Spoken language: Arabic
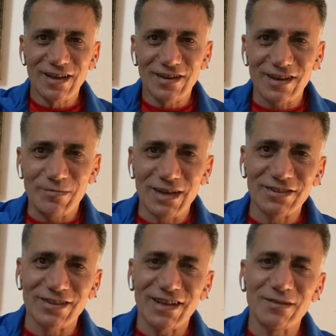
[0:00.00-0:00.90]
بسم الله الرحمن
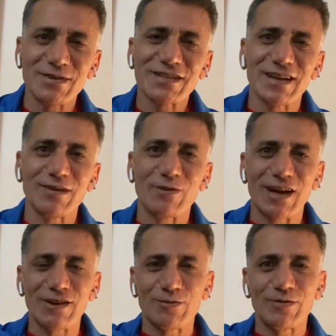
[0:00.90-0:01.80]
الرحيم السلام
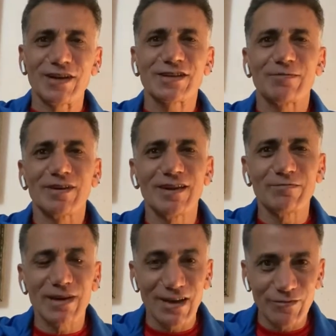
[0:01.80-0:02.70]
عليكم يا
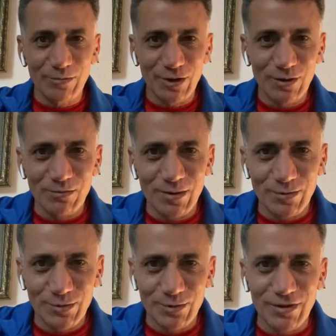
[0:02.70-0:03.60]
شباب ألف مليون
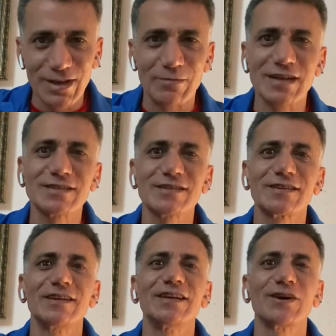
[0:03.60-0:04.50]
مبروك لمصر
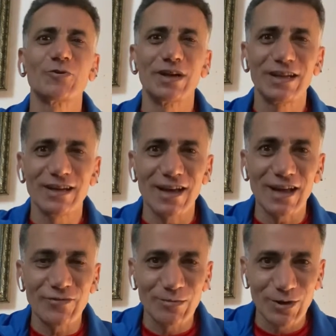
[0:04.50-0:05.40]
لينا كلنا
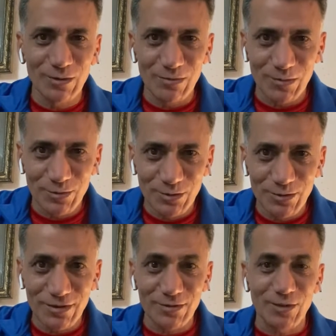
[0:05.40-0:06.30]
ألف مليون
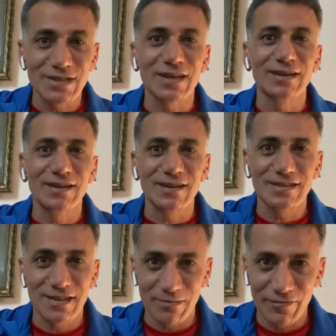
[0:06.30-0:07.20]
مبروك وصلنا
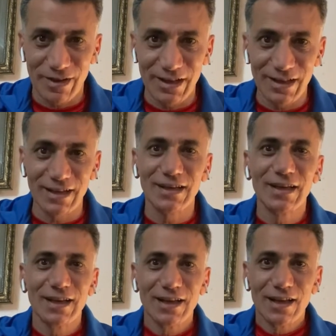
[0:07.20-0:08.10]
السيمي فاينل
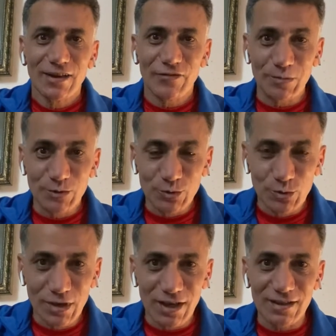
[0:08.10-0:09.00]
في
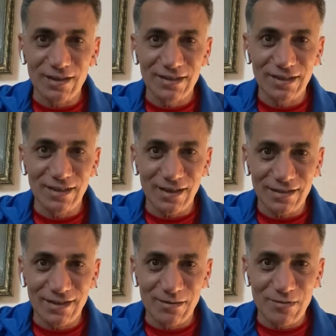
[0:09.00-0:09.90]
بطولة رديئة
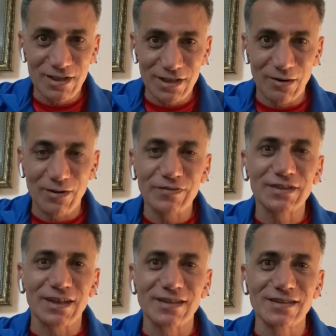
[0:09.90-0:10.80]
المستوى في
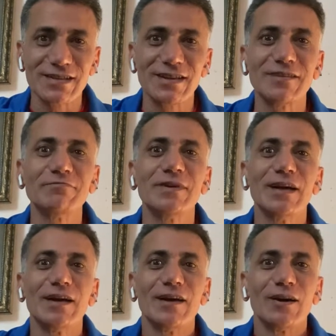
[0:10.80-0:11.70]
التنظيم
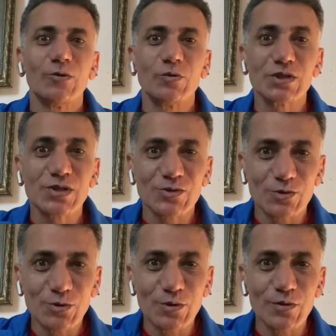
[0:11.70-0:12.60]

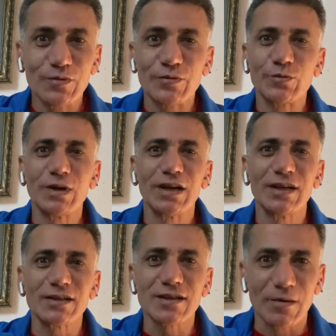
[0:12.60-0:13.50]
والظروف
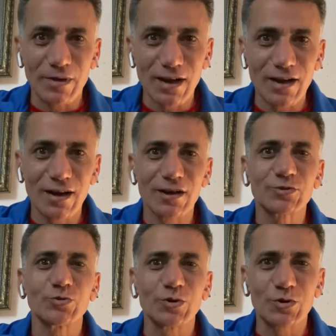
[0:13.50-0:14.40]

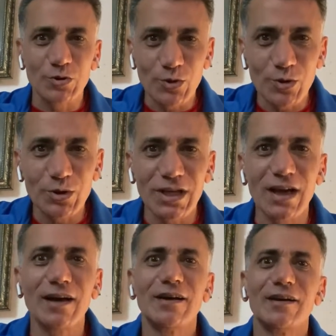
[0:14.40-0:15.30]
والإصابات وكورونا